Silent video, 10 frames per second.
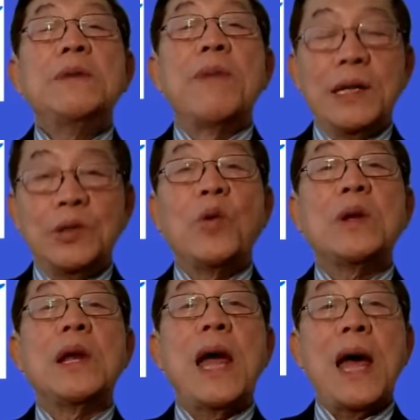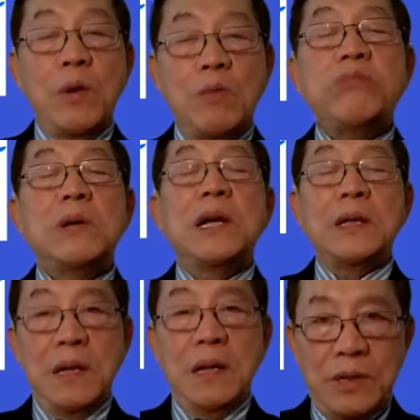Nhưng mà cái sốt là đúng,
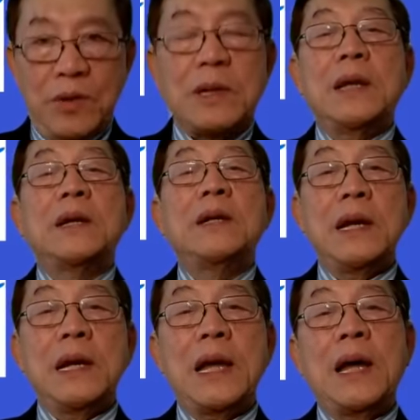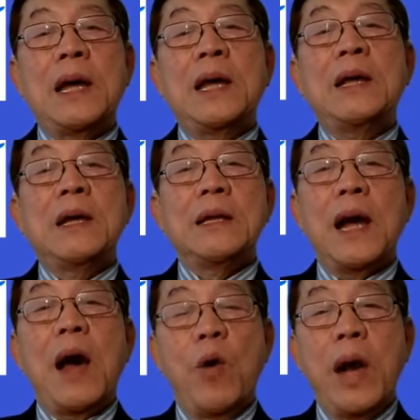cái sốt là đương nhiên là
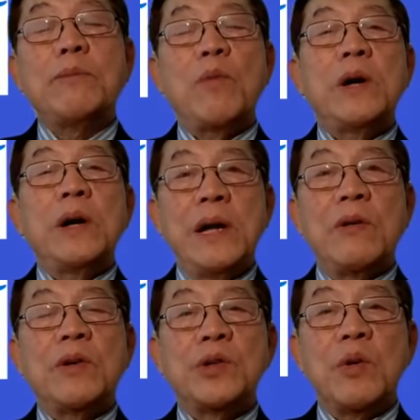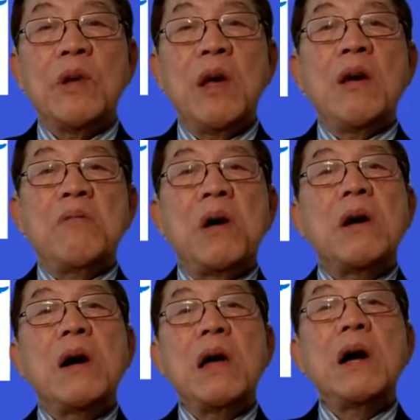tất hầu hết mọi người đều có sốt,
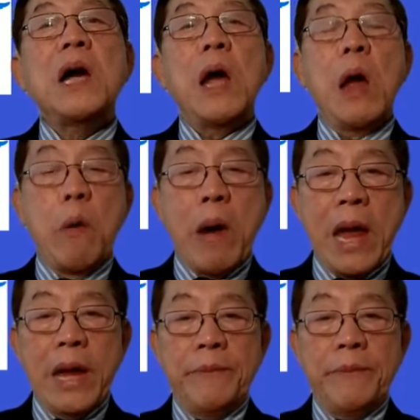và người hơi ẻo oải,